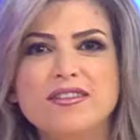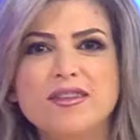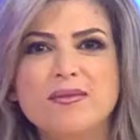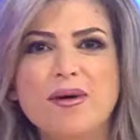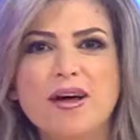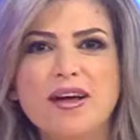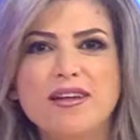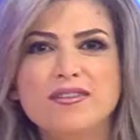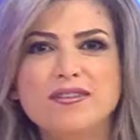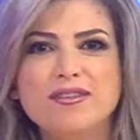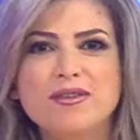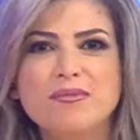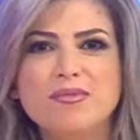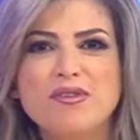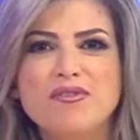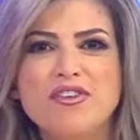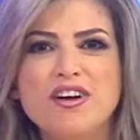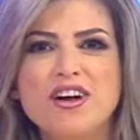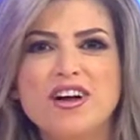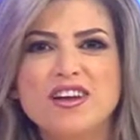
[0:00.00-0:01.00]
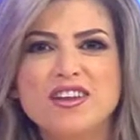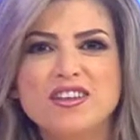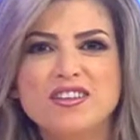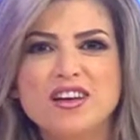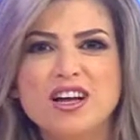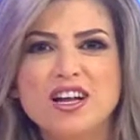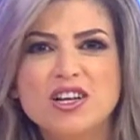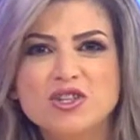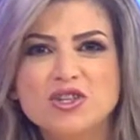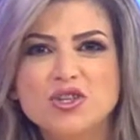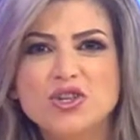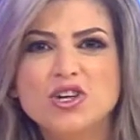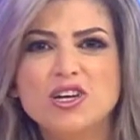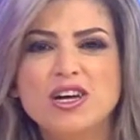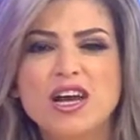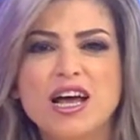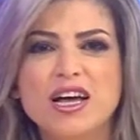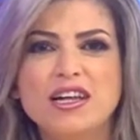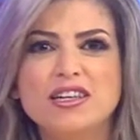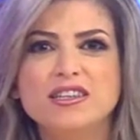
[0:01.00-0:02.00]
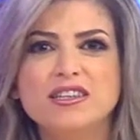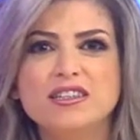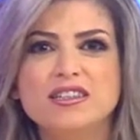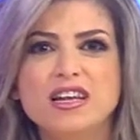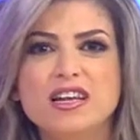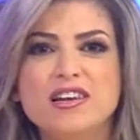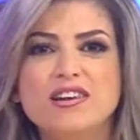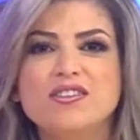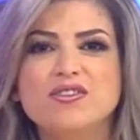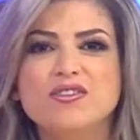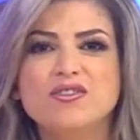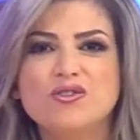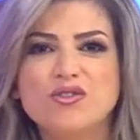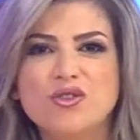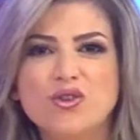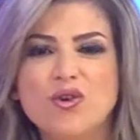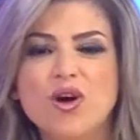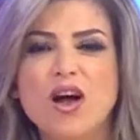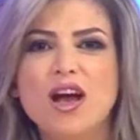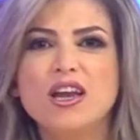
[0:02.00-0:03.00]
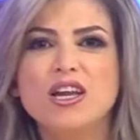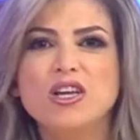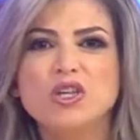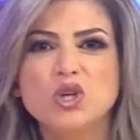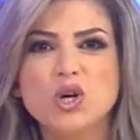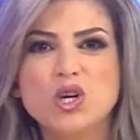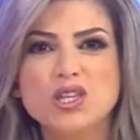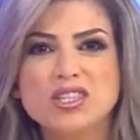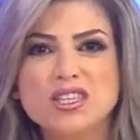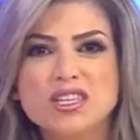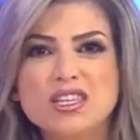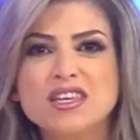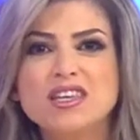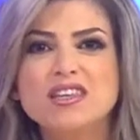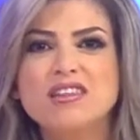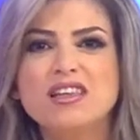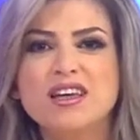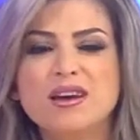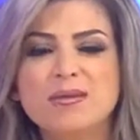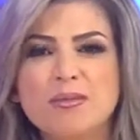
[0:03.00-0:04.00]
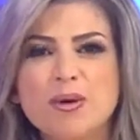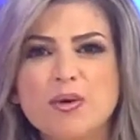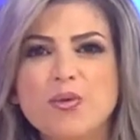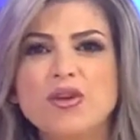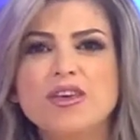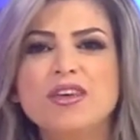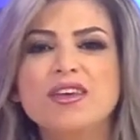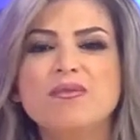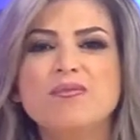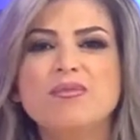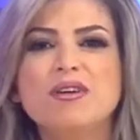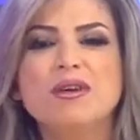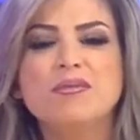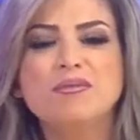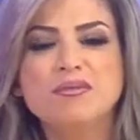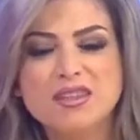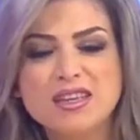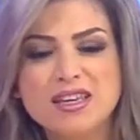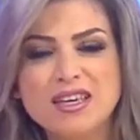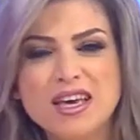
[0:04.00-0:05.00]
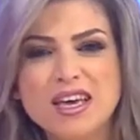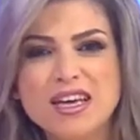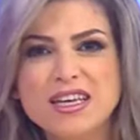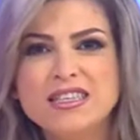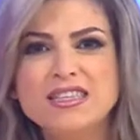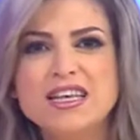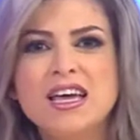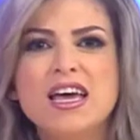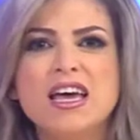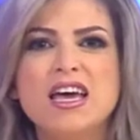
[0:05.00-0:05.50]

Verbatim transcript: طبعا بفقرة كلتشر رح نسلط الضوء على شخصية تربوية بامتياز